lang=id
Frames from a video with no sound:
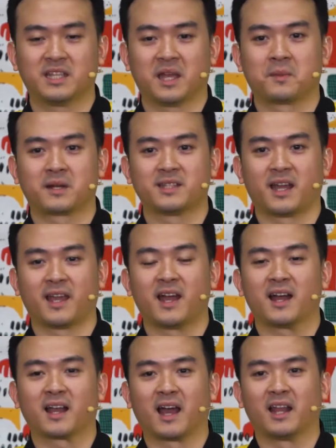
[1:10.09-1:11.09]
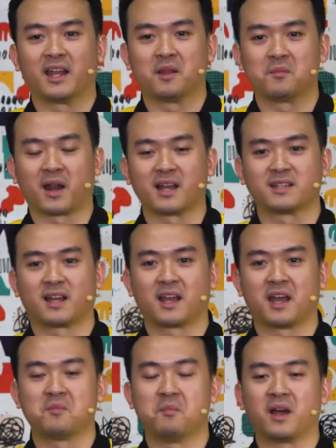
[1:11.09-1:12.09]
Saya percaya kalian
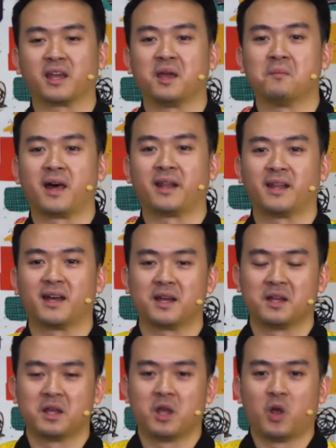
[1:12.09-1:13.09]
merasakan bagaimana